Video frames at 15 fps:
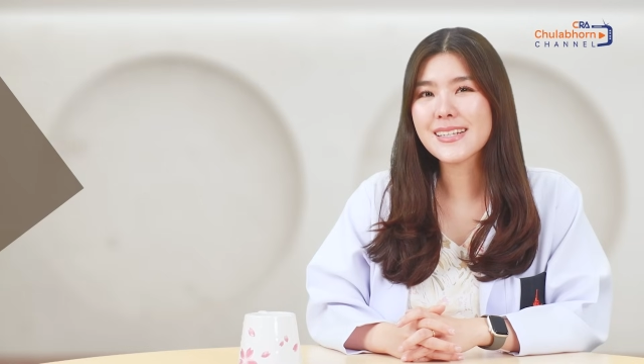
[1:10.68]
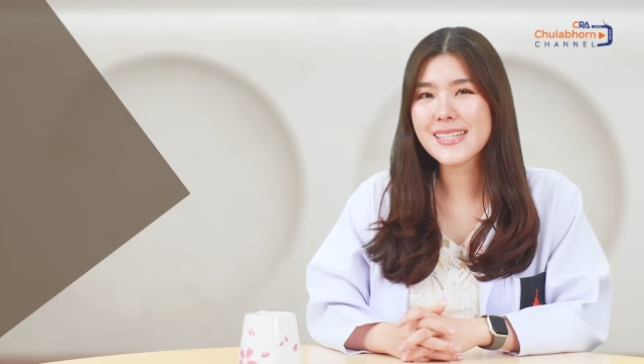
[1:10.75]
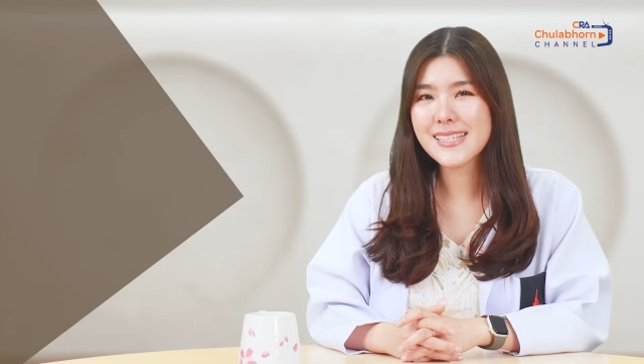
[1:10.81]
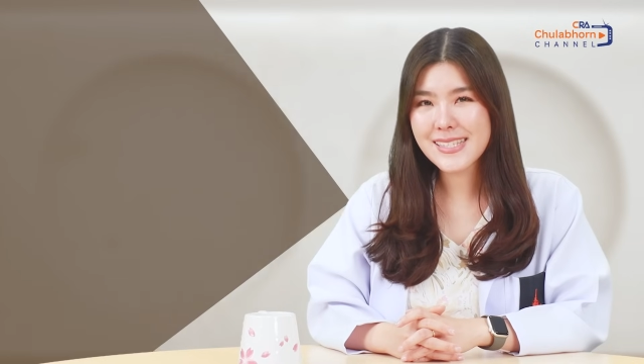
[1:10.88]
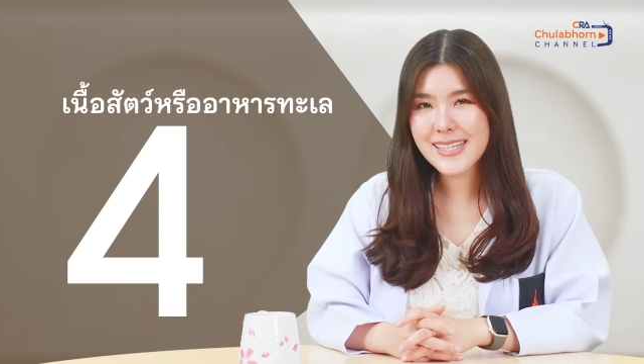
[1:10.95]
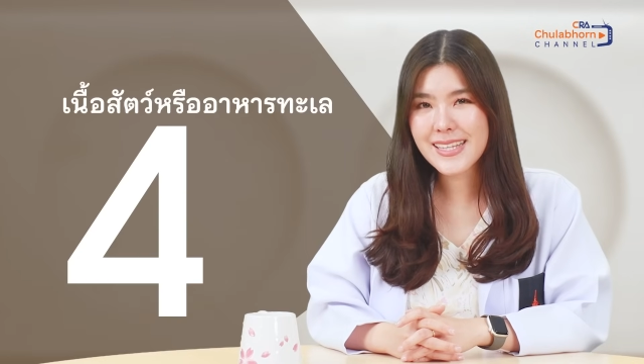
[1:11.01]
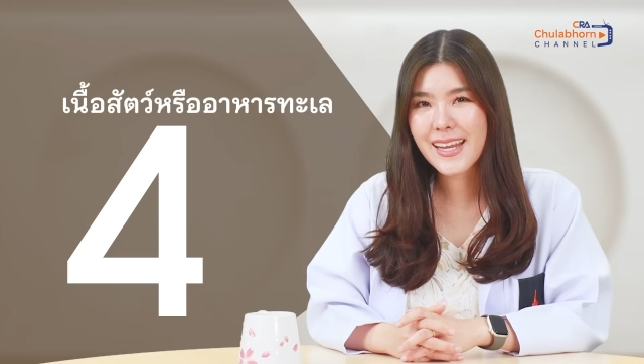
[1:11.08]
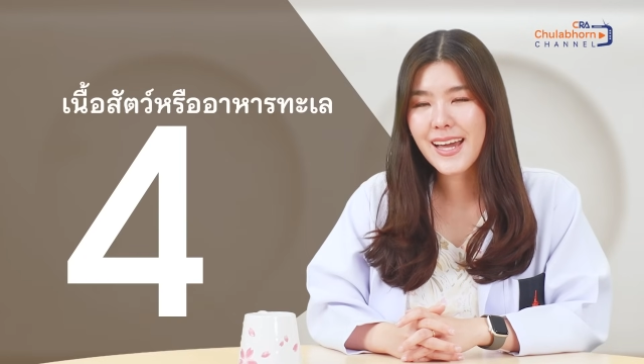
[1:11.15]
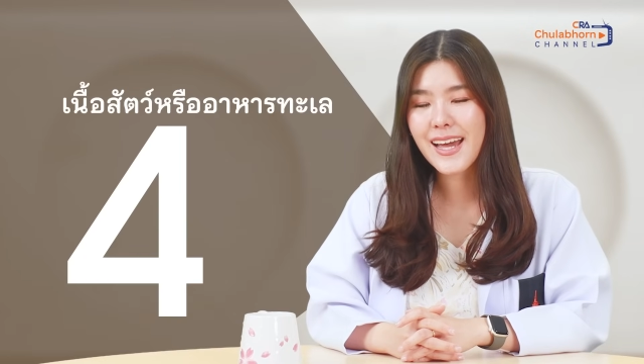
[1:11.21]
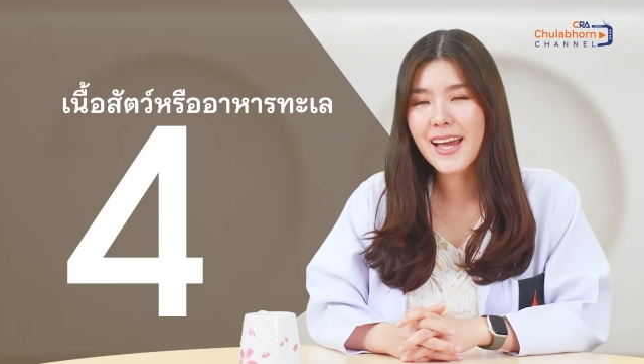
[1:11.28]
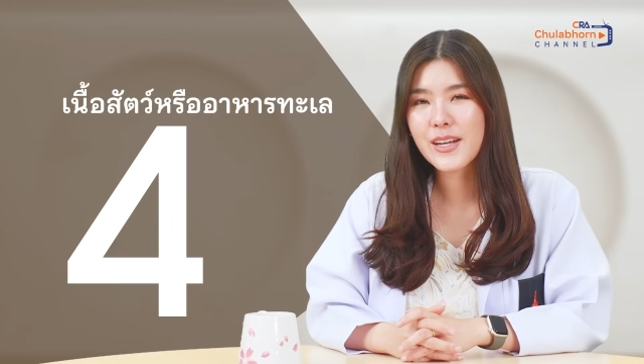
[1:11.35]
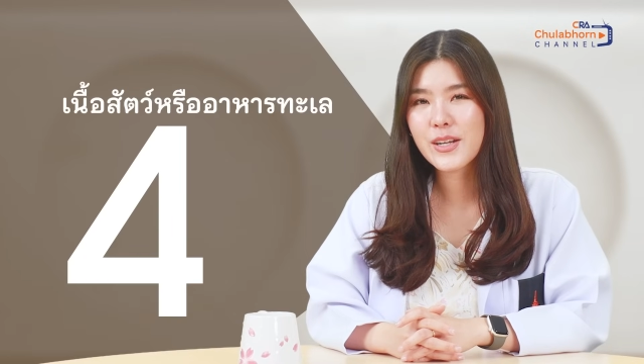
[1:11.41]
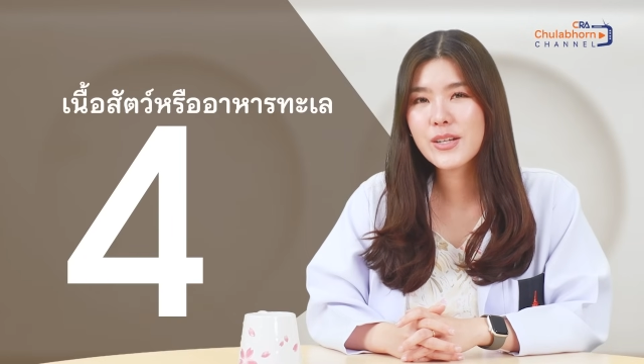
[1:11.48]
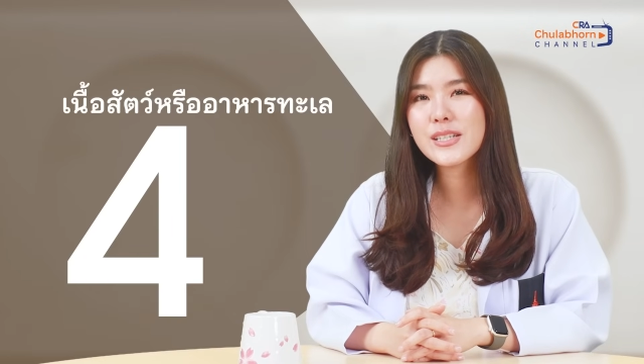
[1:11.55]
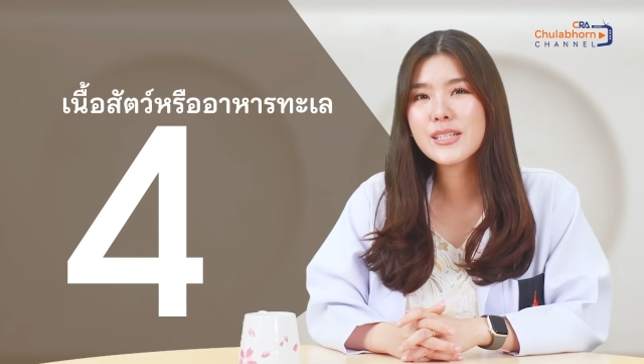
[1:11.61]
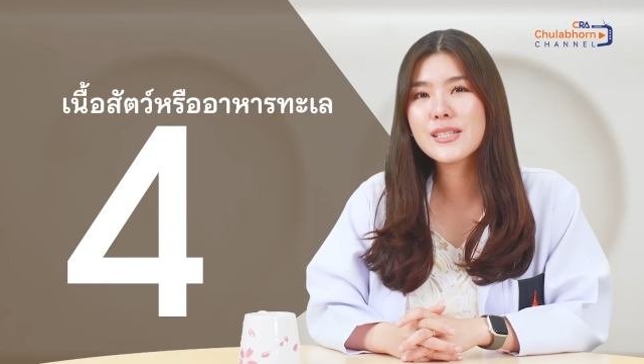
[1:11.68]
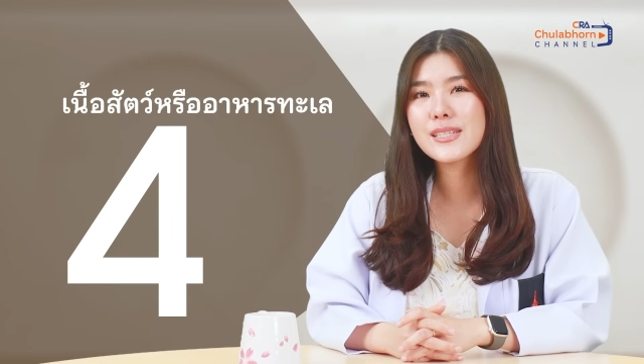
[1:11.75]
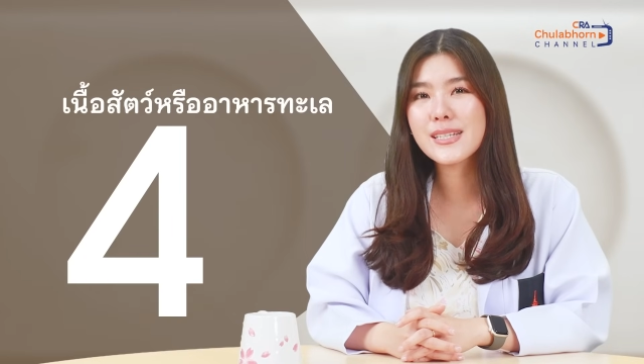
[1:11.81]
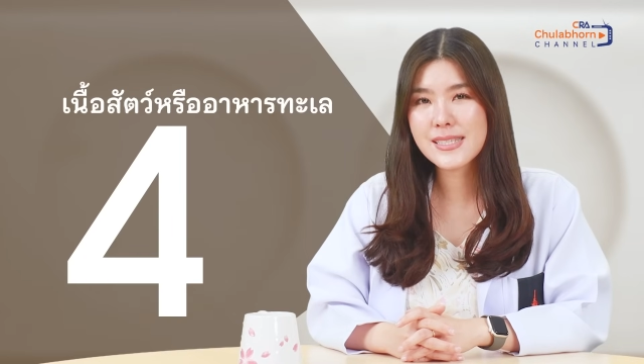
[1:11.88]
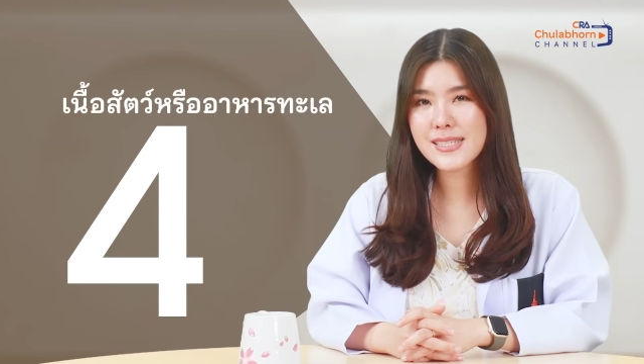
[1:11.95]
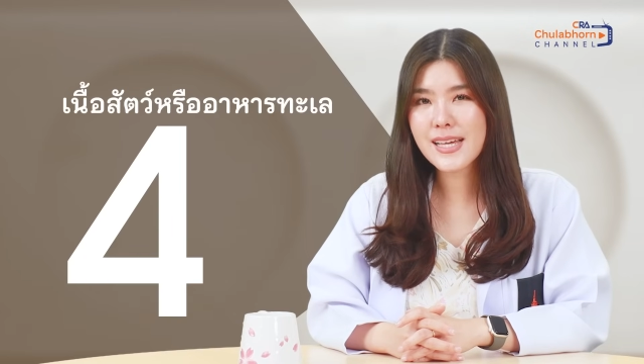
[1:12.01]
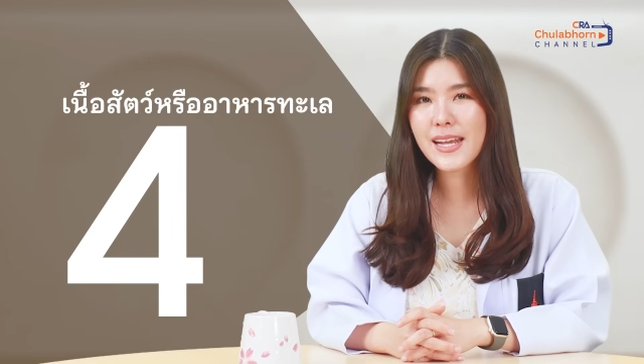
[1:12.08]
อย่างที่ 4 นะคะ ก็คือเนื้อ